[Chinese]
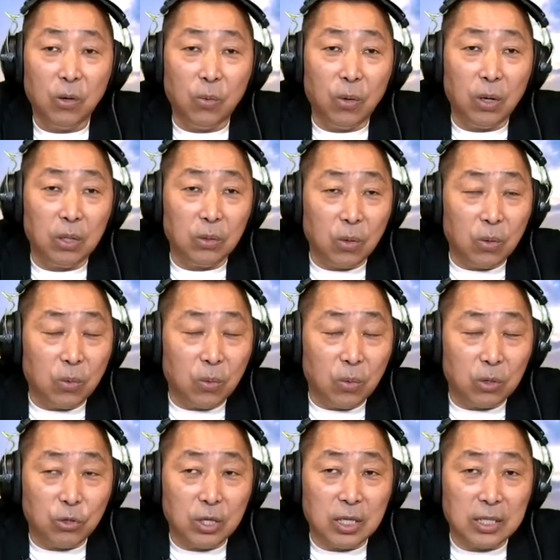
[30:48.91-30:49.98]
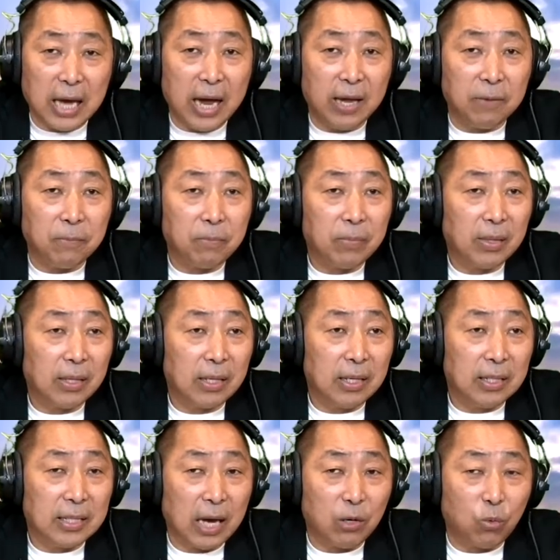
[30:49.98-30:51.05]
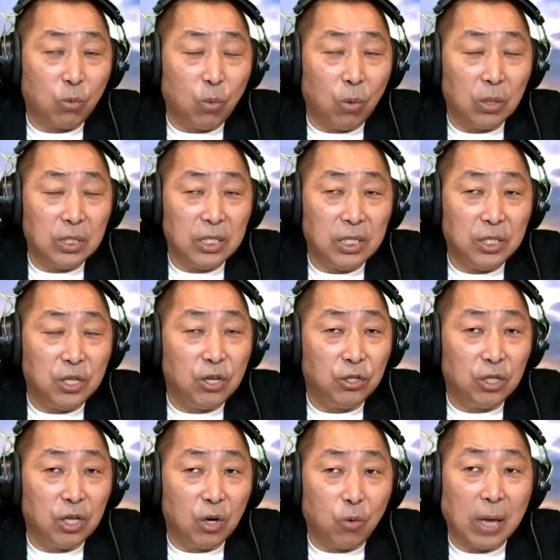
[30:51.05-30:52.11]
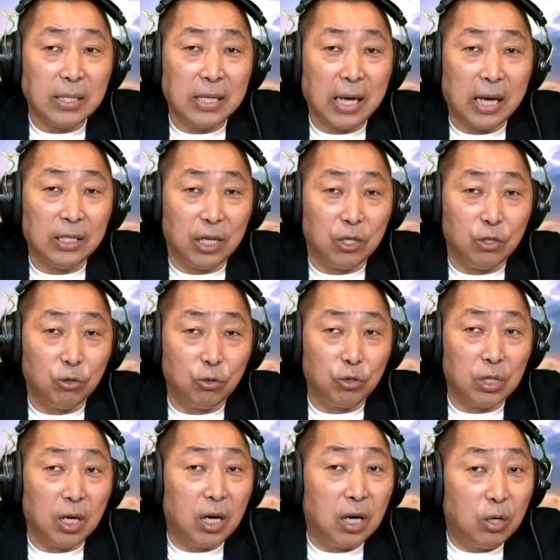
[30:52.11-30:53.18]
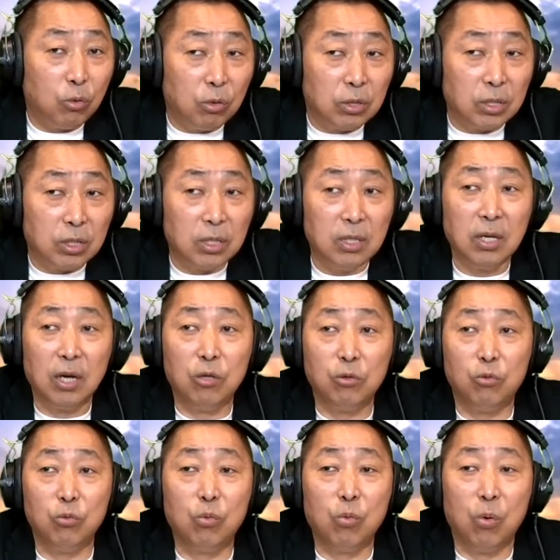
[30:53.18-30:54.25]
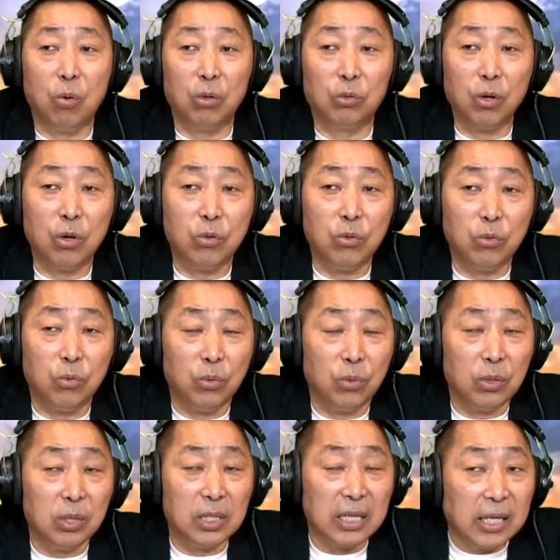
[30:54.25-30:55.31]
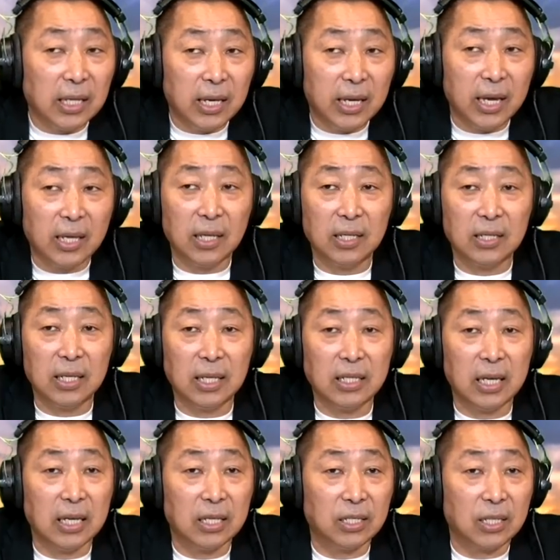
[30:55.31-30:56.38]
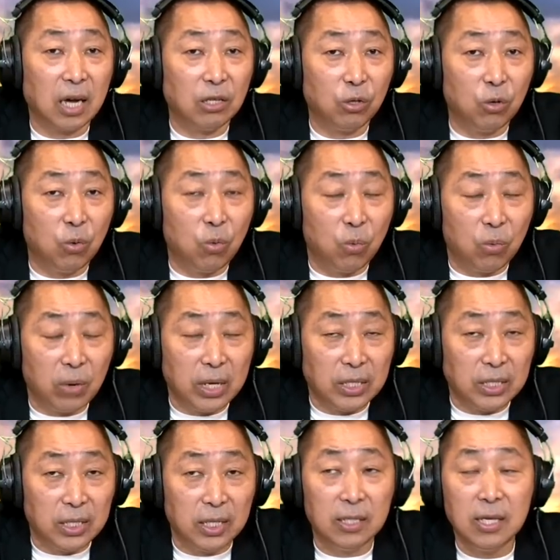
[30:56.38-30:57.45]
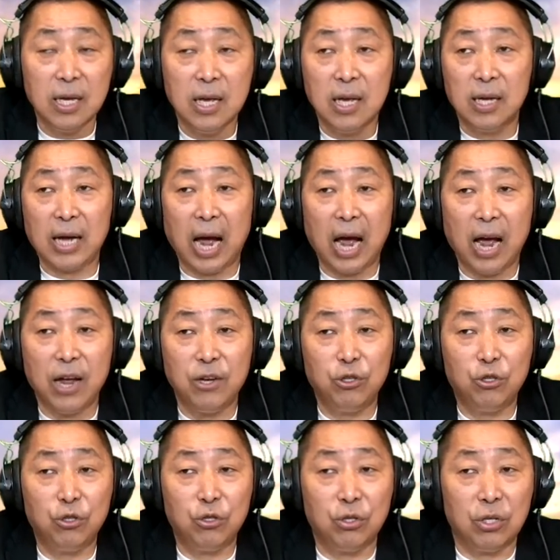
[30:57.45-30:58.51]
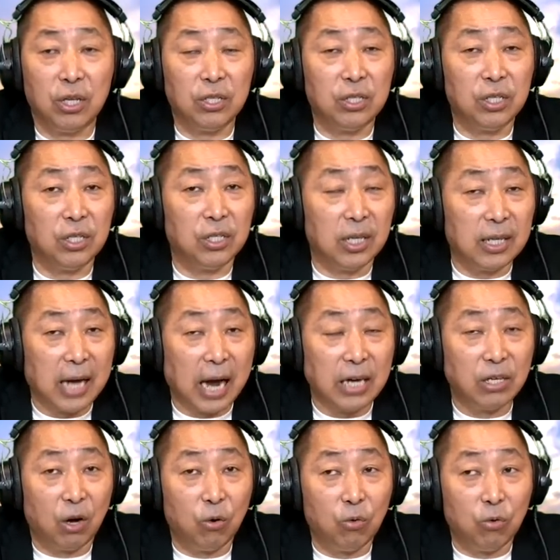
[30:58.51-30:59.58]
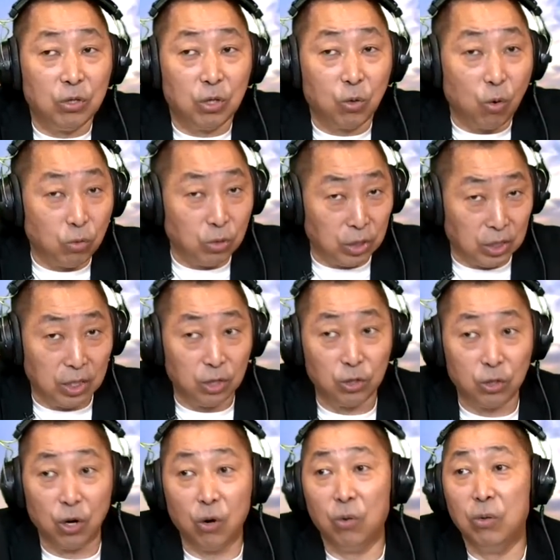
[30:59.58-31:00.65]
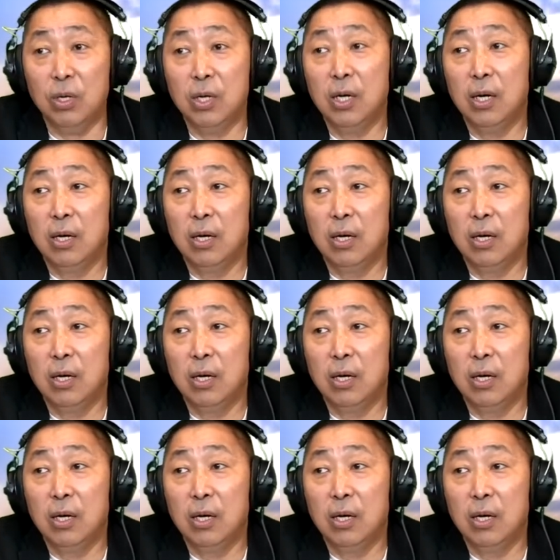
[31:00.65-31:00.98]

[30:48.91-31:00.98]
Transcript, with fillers: 我我我觉得在在国际政治的观察点，就是俄罗斯呢如果对于星链的这些呢商用卫星开始呢进行干扰或者攻击的时候，